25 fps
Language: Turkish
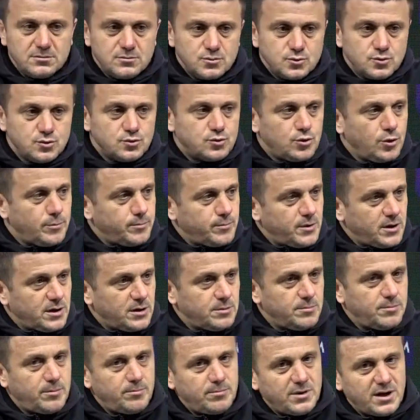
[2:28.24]
uzun toplara
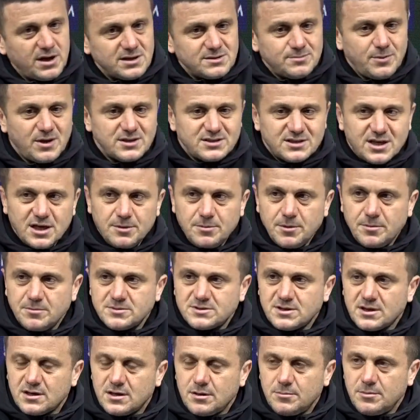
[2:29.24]
biraz baskı
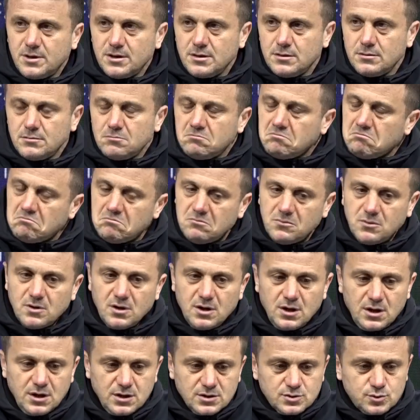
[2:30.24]
yememize rağmen
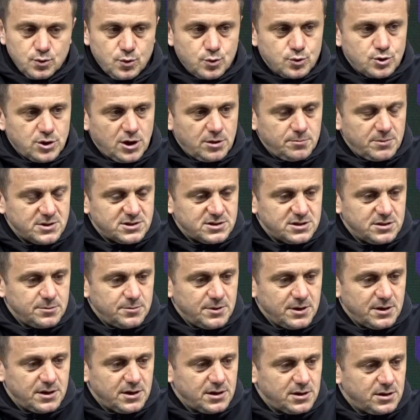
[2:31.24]
sonucu almasını
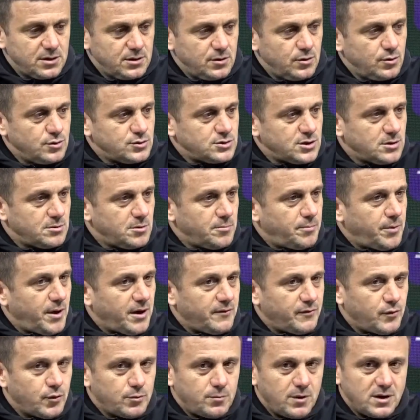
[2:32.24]
bildik. Oyuncuların
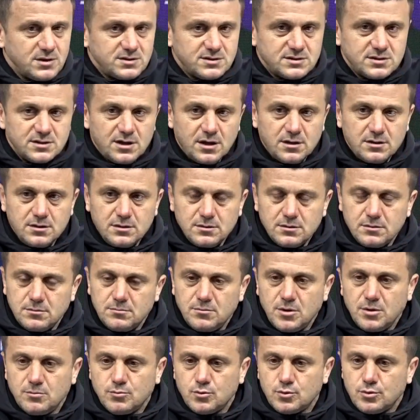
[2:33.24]
performansından
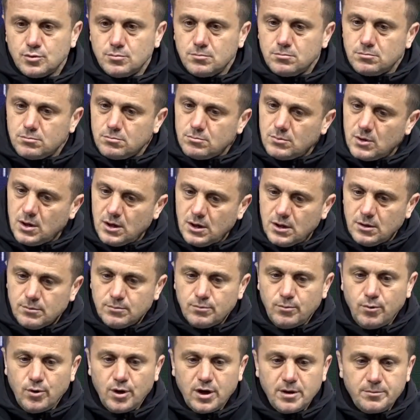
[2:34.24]
memnunum.
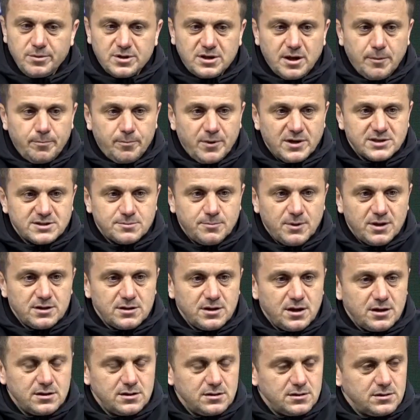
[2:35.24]
Böyle bir
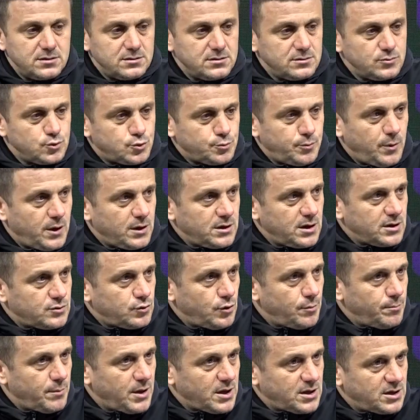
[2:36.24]
deplasmandan 3 puanla
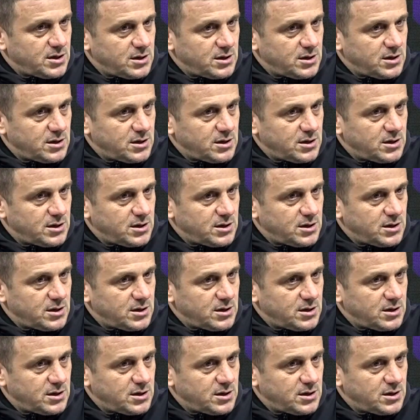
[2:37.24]
dönmek